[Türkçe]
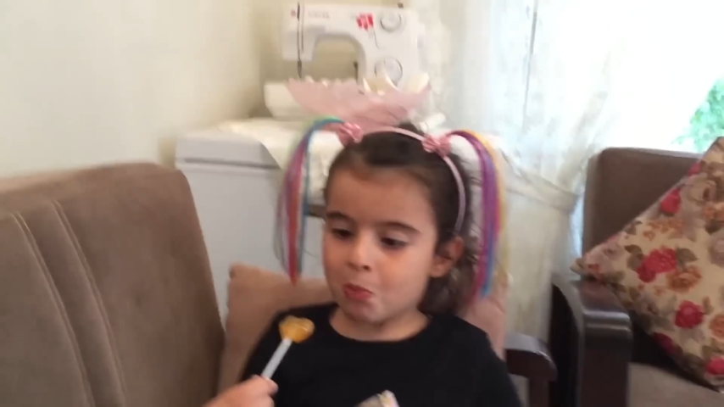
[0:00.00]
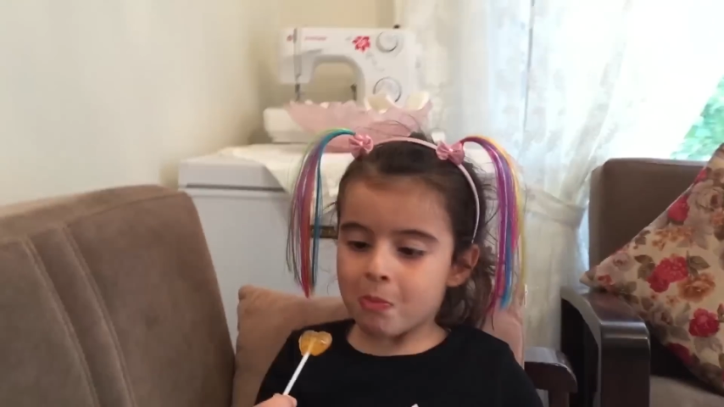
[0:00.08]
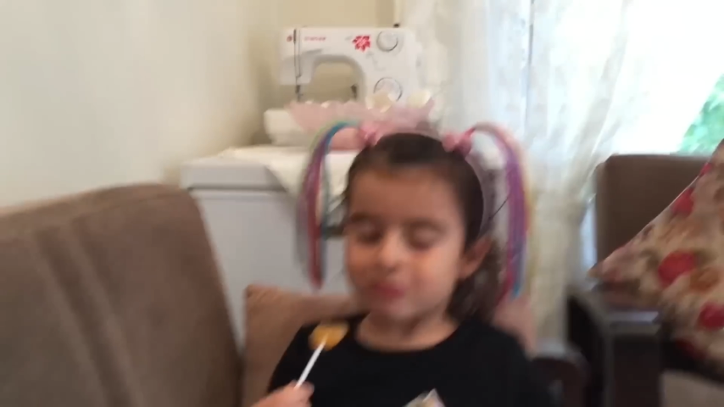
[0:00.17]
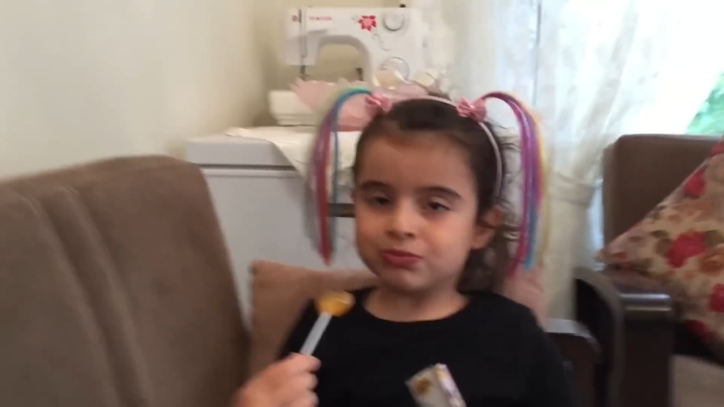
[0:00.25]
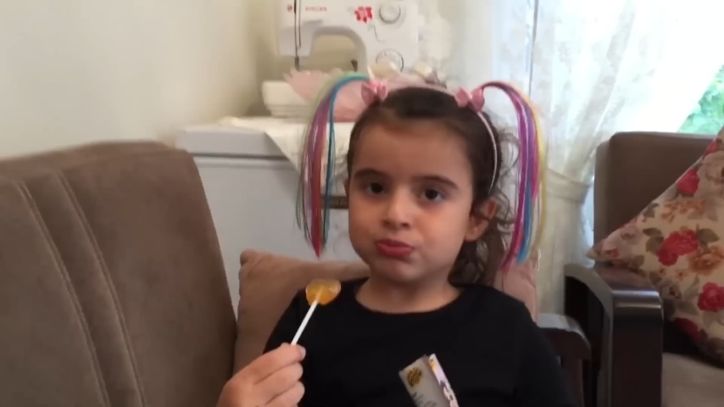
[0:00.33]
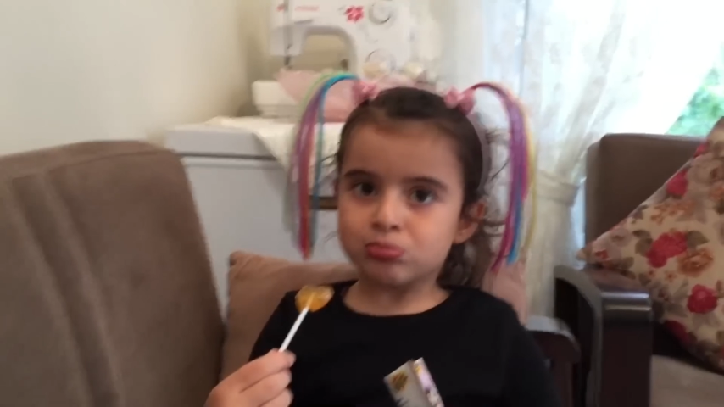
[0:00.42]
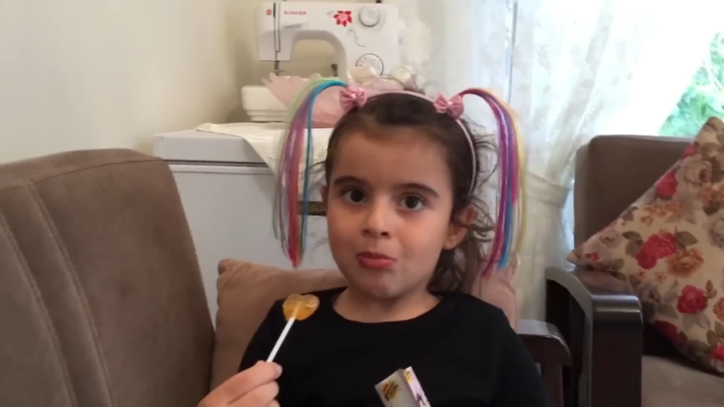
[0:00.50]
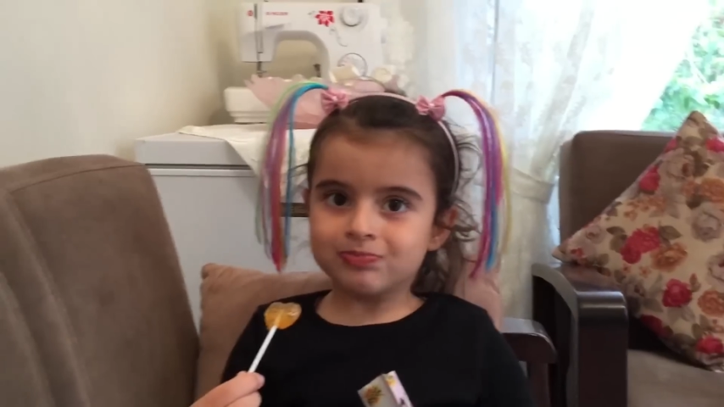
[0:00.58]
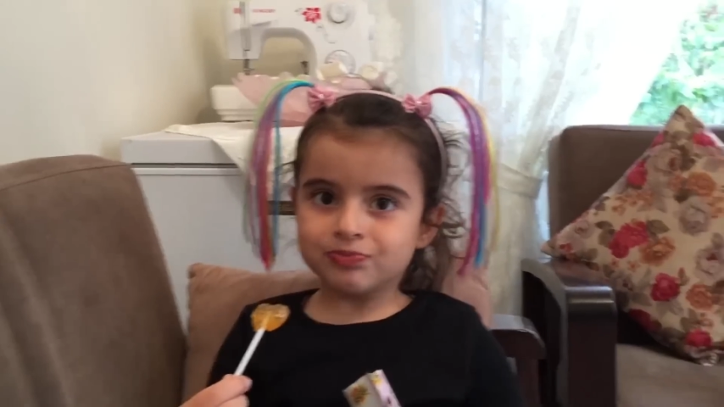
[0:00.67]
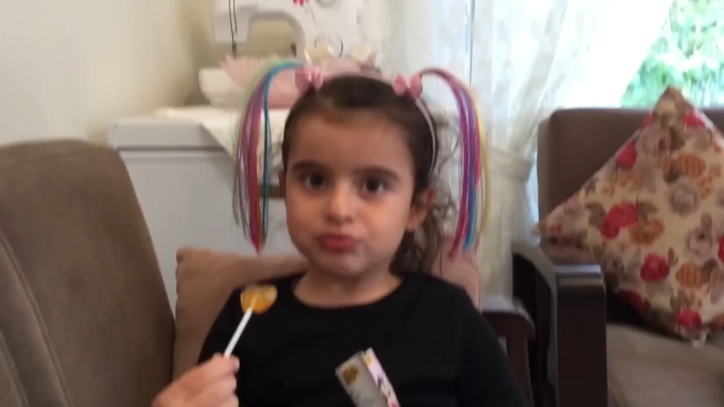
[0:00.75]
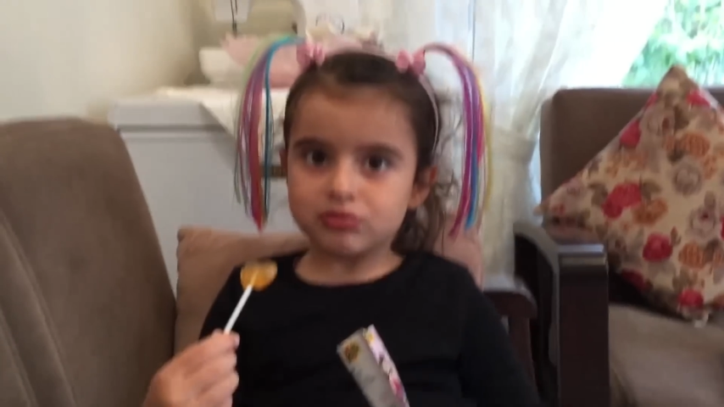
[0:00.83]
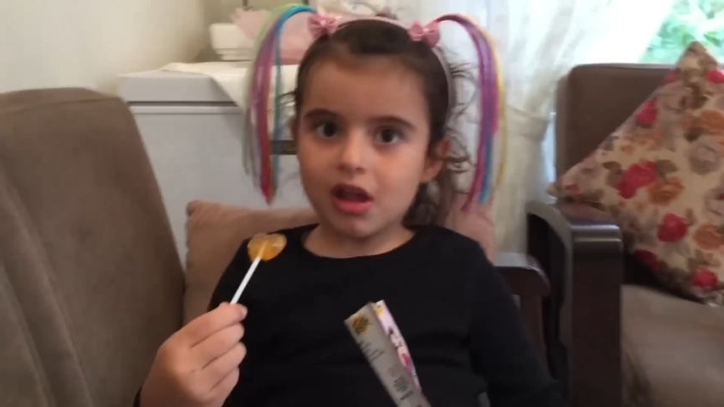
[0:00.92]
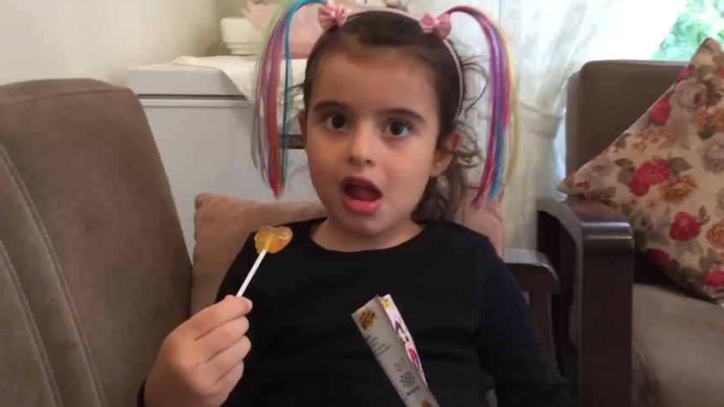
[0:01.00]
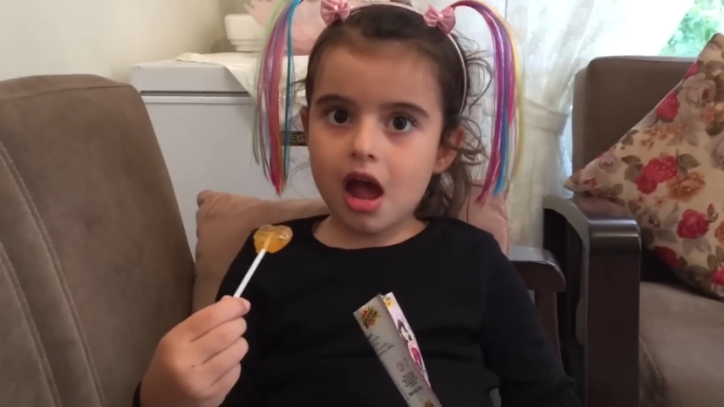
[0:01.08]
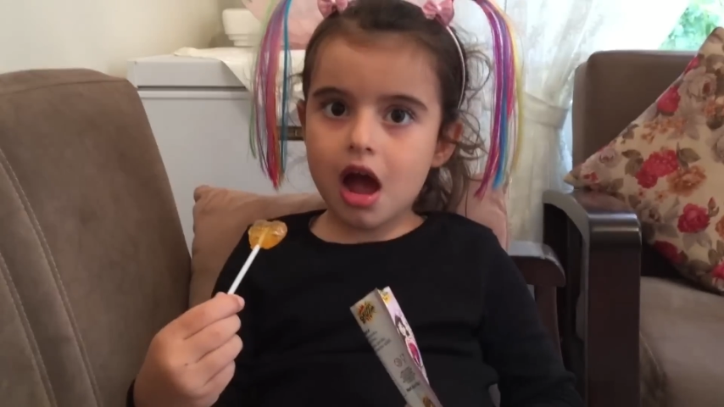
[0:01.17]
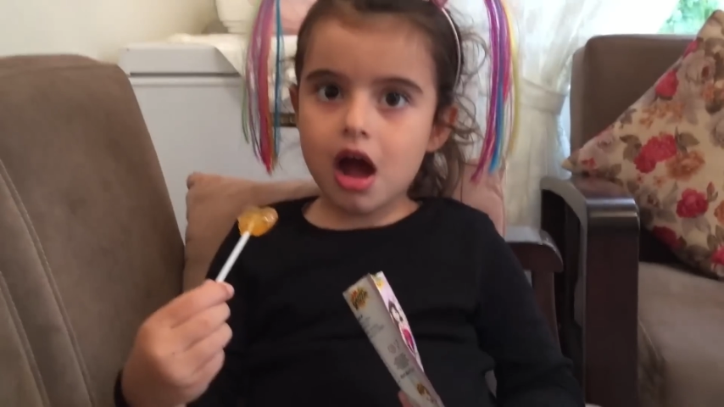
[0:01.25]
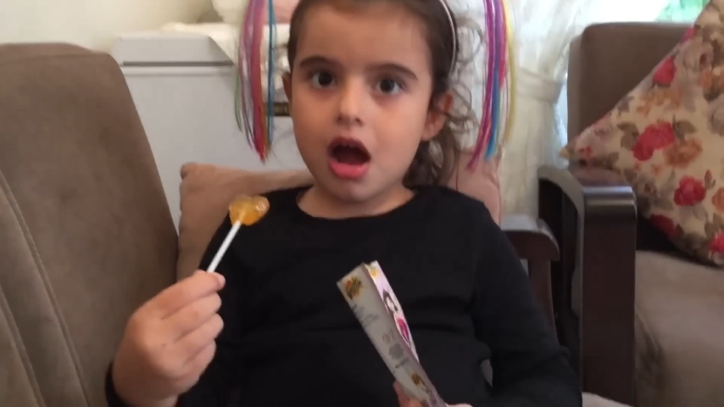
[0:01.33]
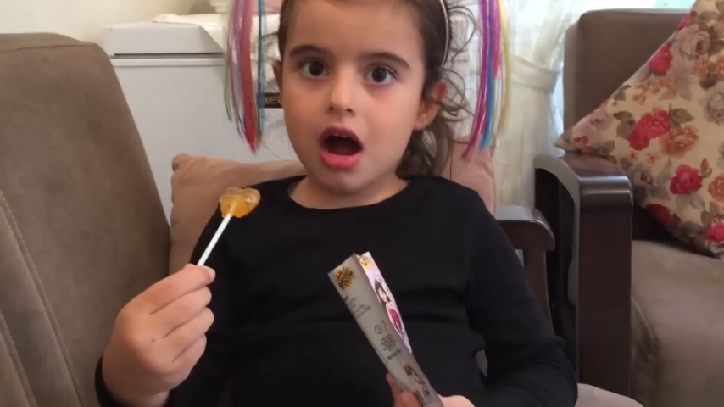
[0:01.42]
Rüyacığım şu anda aynı
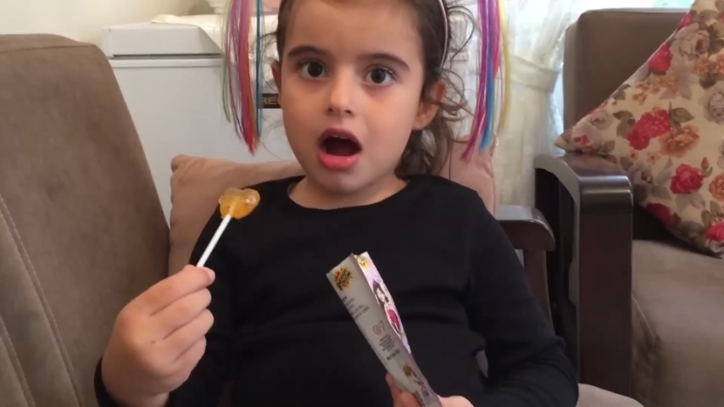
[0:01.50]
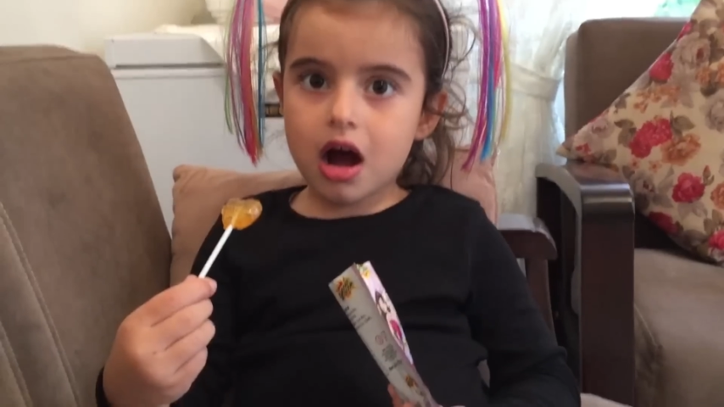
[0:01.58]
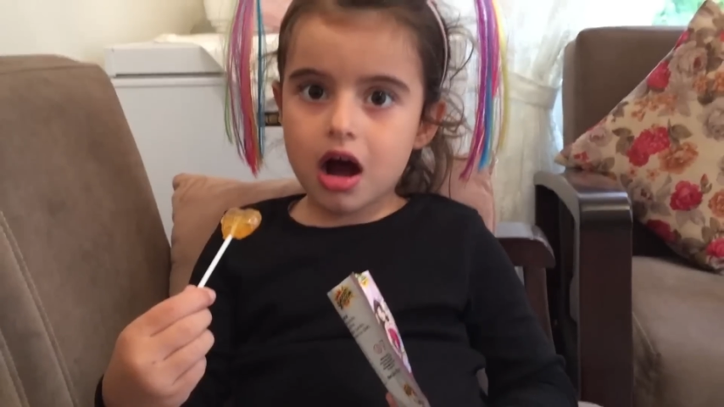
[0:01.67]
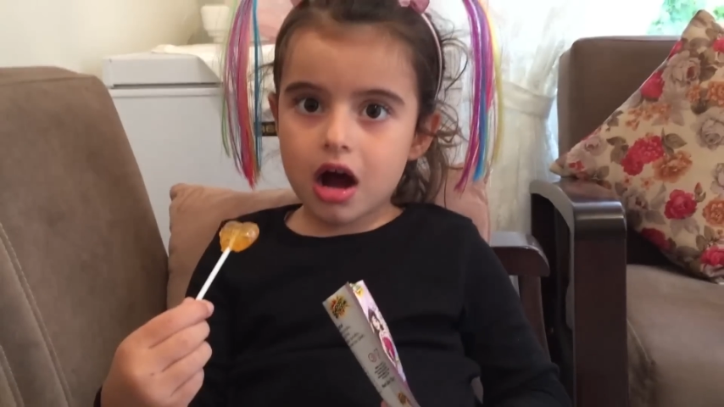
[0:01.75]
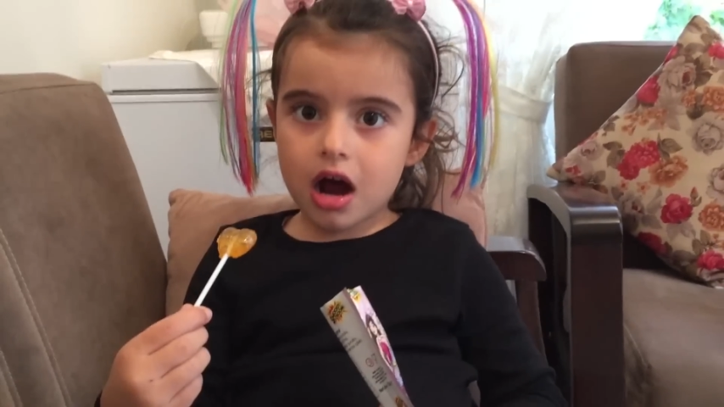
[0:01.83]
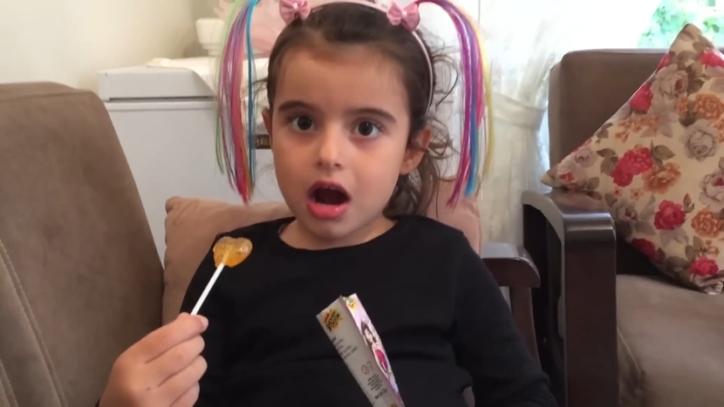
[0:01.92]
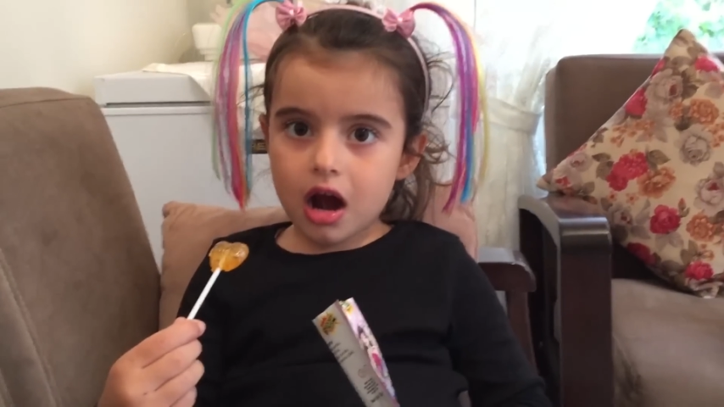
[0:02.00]
yaramaz bebekler